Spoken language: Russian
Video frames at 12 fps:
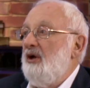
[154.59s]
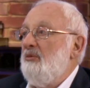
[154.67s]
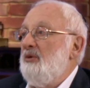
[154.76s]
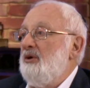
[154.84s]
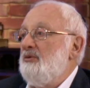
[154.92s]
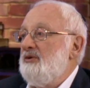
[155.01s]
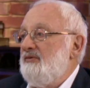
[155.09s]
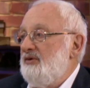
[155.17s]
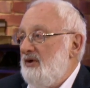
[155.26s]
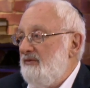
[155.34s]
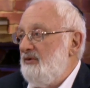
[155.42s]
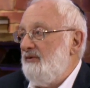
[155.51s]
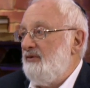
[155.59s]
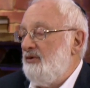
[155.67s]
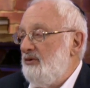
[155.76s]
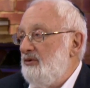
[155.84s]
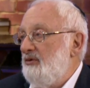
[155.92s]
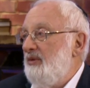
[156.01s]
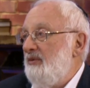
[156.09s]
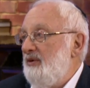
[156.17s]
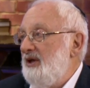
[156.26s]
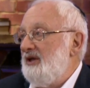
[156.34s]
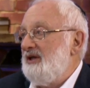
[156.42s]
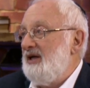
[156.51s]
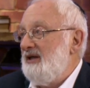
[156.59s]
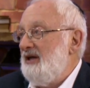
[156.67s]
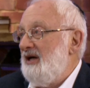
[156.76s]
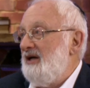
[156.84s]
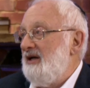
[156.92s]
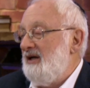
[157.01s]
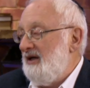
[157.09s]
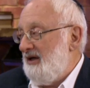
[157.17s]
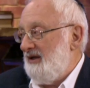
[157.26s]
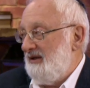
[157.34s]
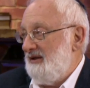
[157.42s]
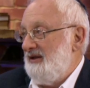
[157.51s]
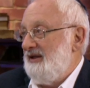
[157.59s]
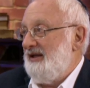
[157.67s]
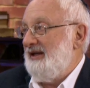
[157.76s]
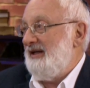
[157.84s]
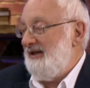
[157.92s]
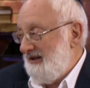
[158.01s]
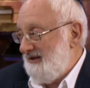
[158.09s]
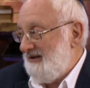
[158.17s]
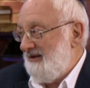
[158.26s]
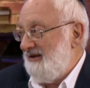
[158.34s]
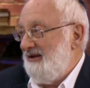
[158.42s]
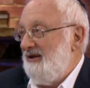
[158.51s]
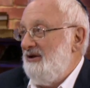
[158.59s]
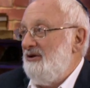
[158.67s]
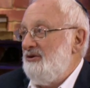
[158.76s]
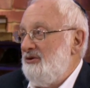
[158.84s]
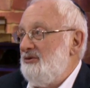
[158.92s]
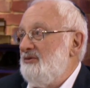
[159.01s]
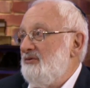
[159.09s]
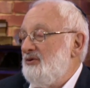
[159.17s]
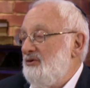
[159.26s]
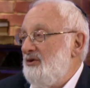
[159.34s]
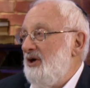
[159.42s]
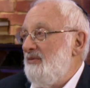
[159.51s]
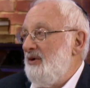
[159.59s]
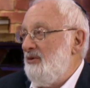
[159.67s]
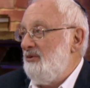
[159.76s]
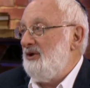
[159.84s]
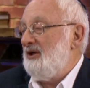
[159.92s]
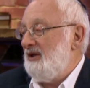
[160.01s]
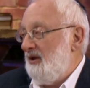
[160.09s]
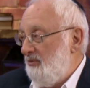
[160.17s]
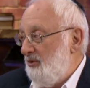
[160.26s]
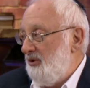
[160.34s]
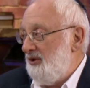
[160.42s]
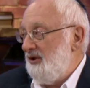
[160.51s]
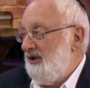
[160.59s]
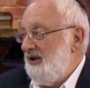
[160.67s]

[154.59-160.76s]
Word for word: потому что все равно в тот момент, когда я эгоист, чувствую, что я могу над тобой